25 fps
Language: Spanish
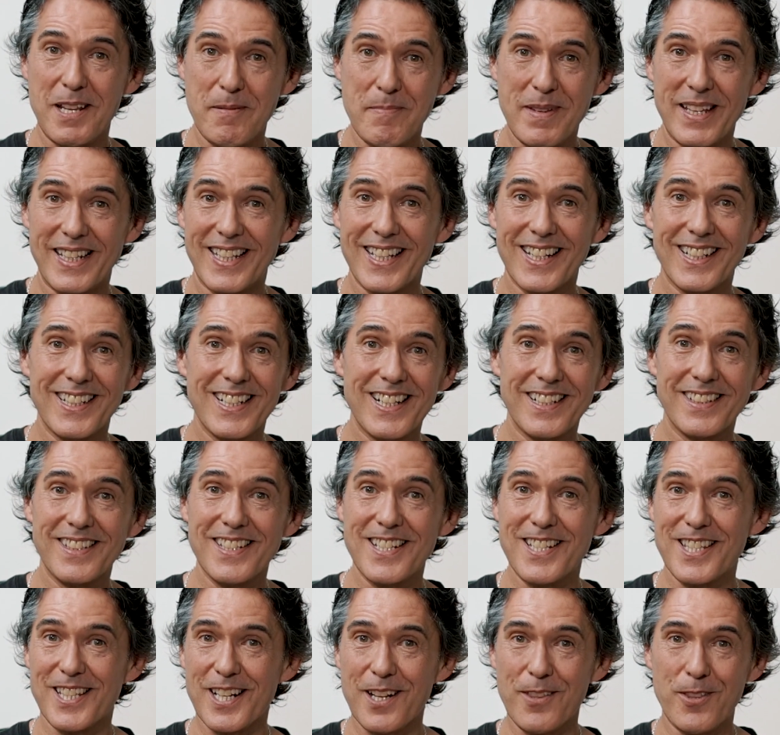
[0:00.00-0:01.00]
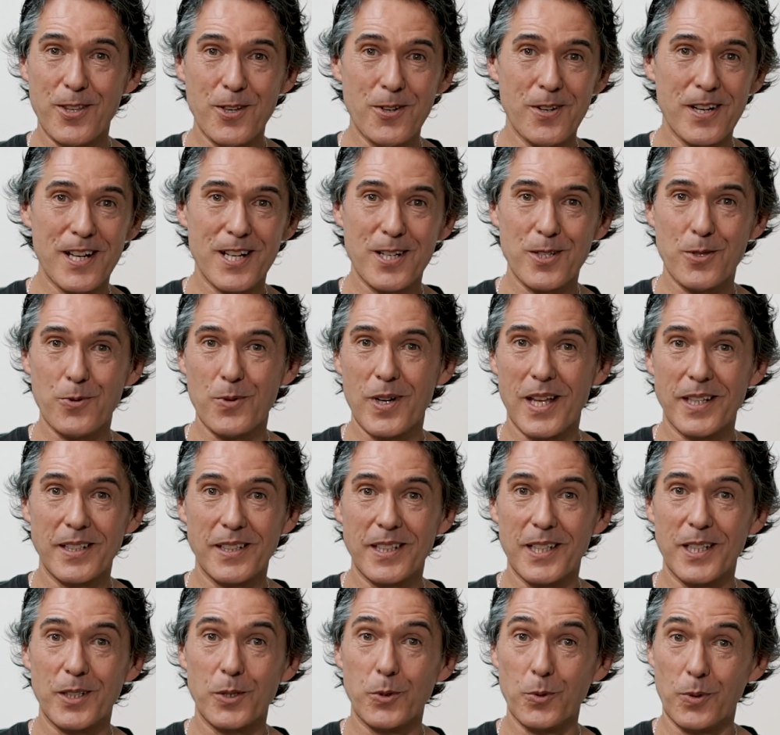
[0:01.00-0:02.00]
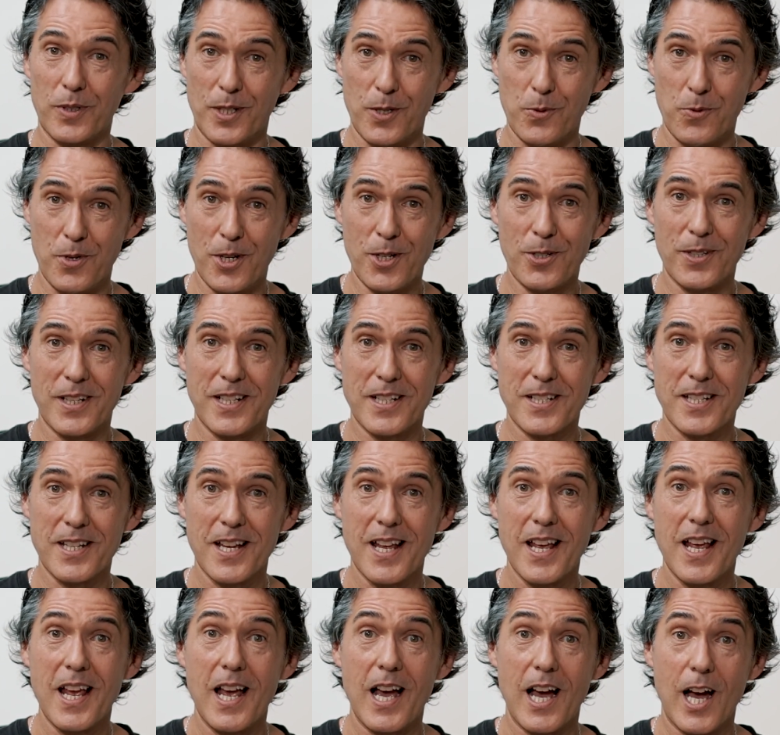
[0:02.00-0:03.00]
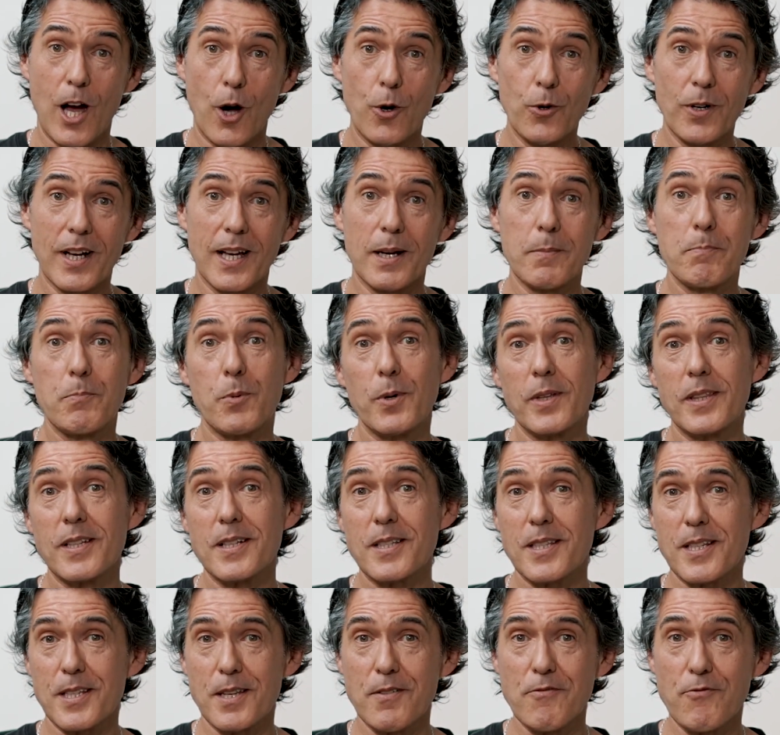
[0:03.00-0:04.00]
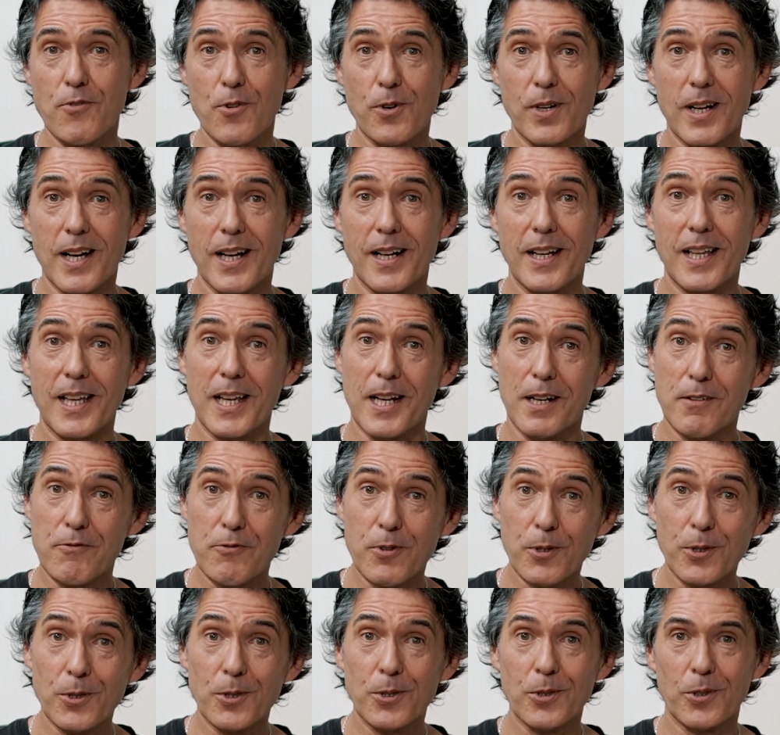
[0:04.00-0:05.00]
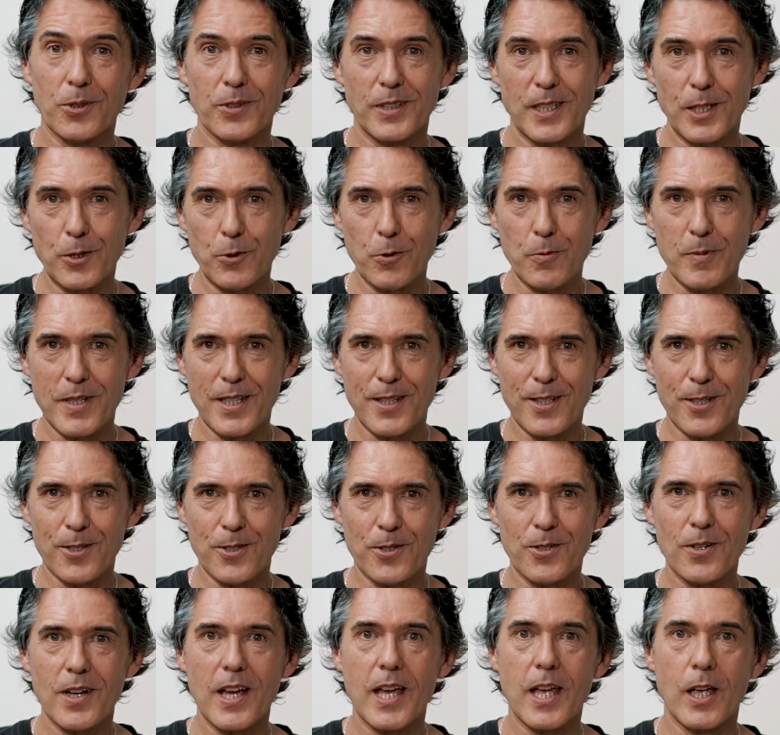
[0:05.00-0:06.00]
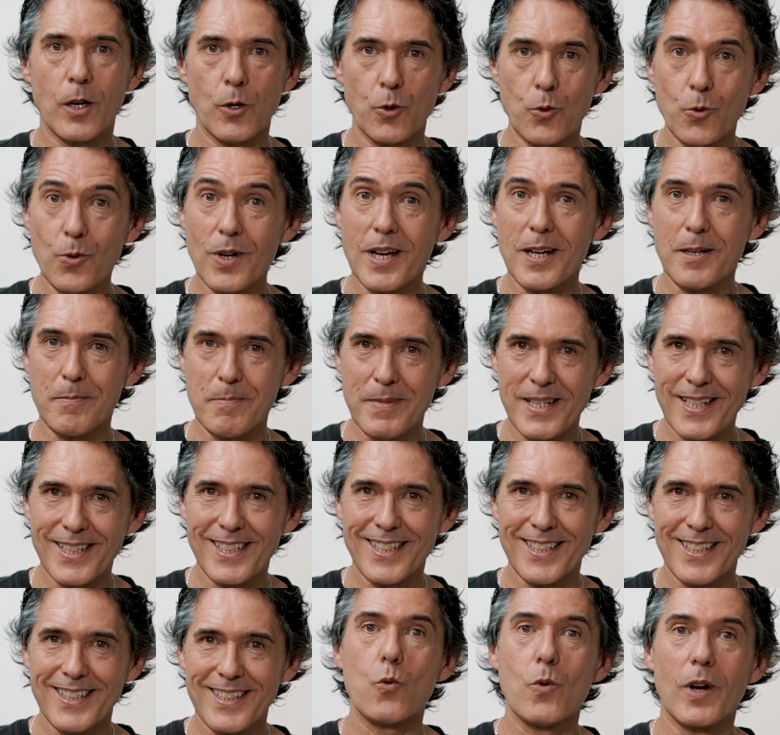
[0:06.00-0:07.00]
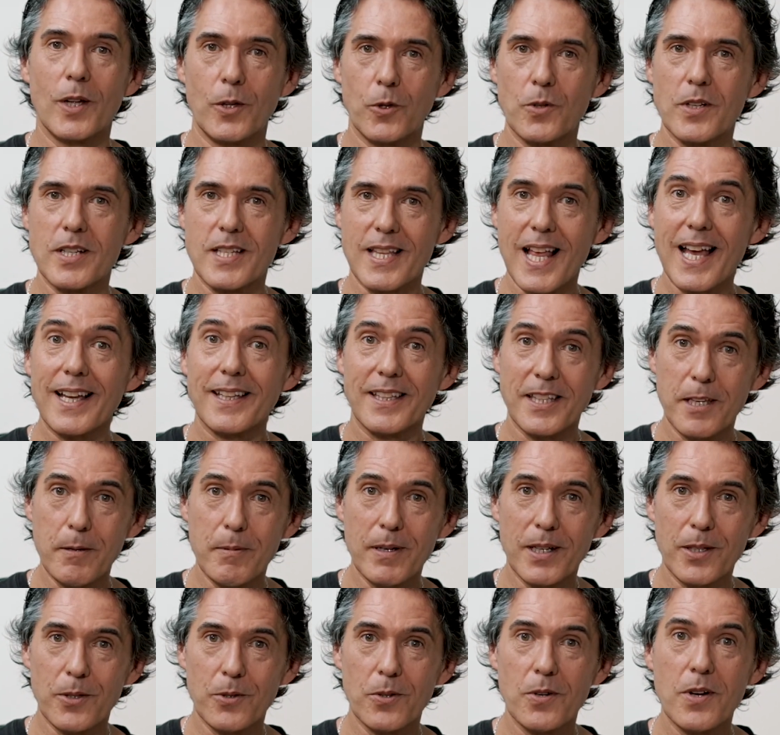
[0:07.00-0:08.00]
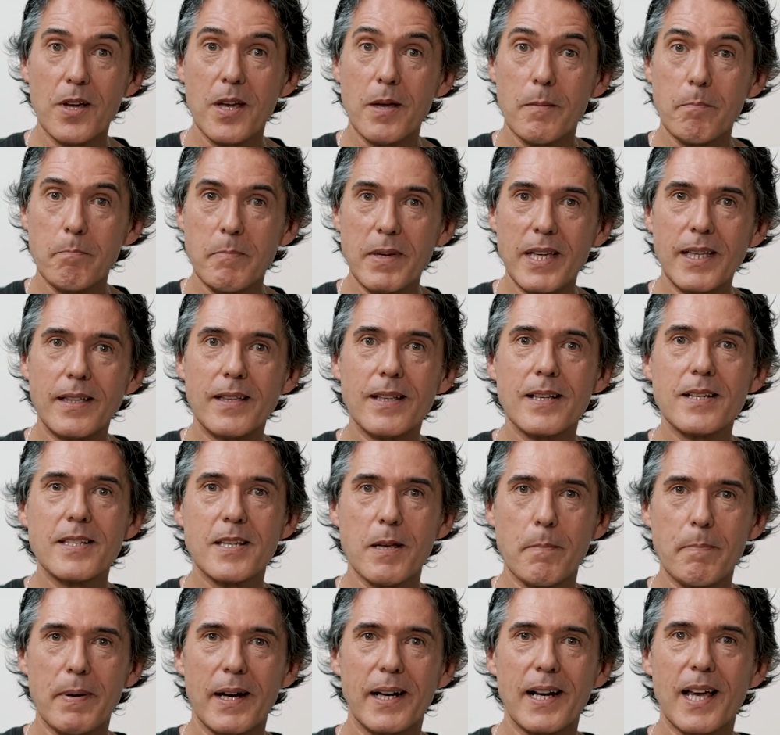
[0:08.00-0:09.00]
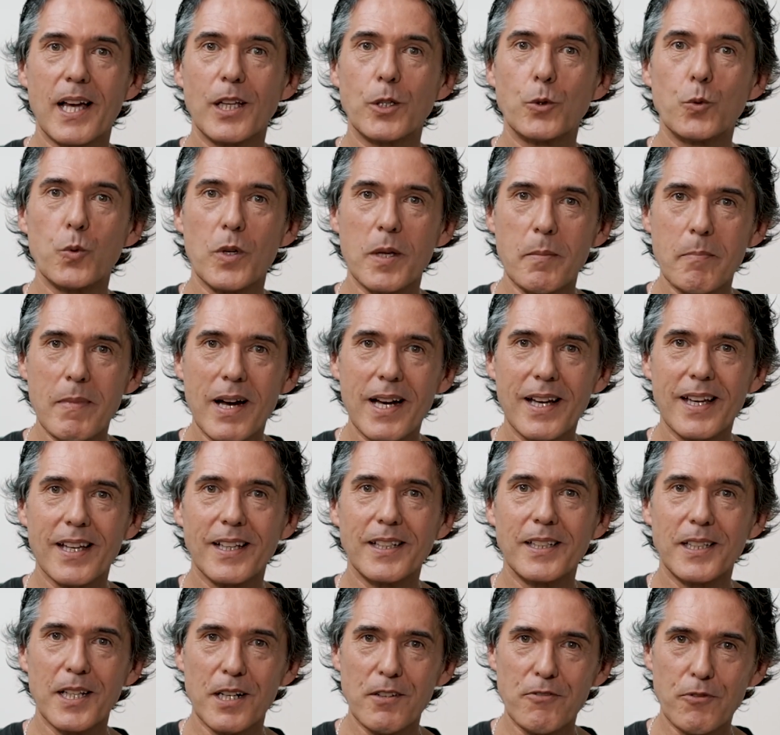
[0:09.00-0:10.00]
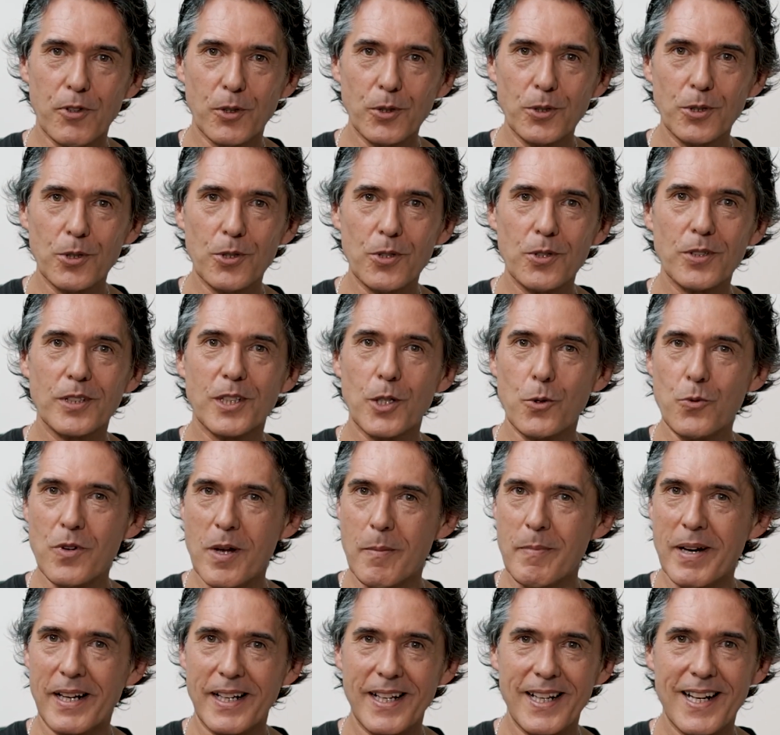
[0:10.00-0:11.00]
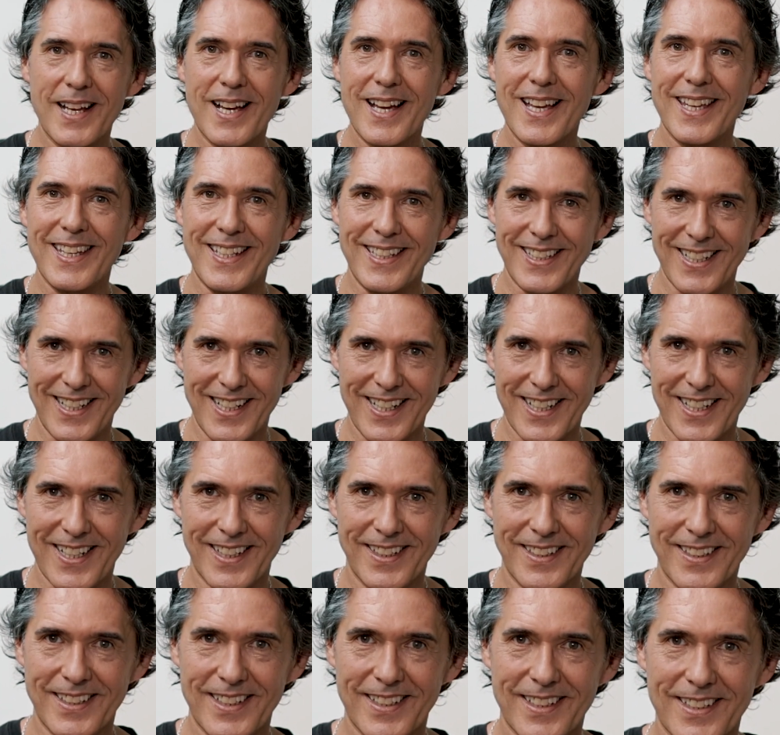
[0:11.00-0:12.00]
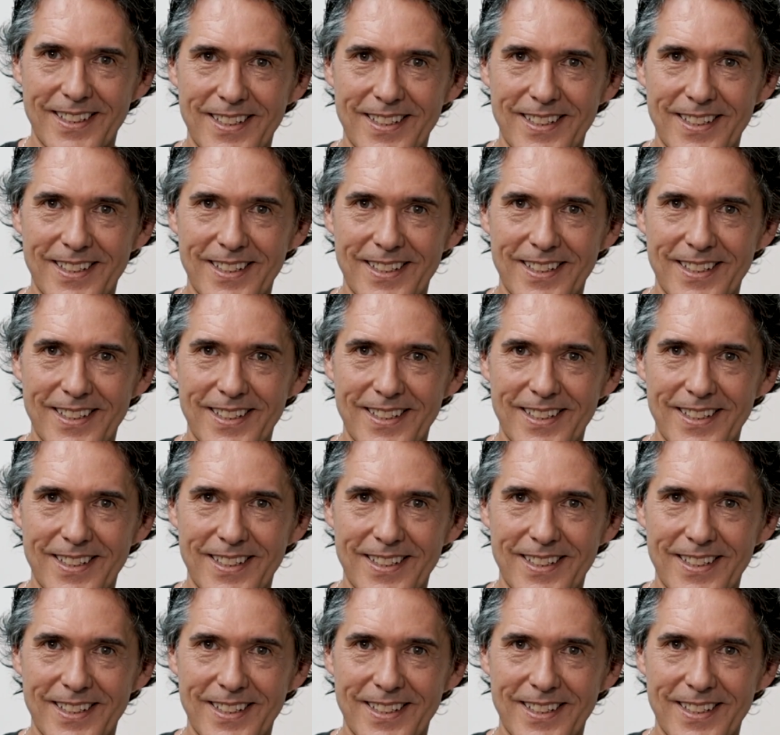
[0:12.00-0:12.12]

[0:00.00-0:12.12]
limitar las distracciones durante tus reuniones, ahora puedes desenfocar el fondo de tu vídeo en Google Meet. Cuando está activado, Meet separa tu imagen del fondo de una manera inteligente,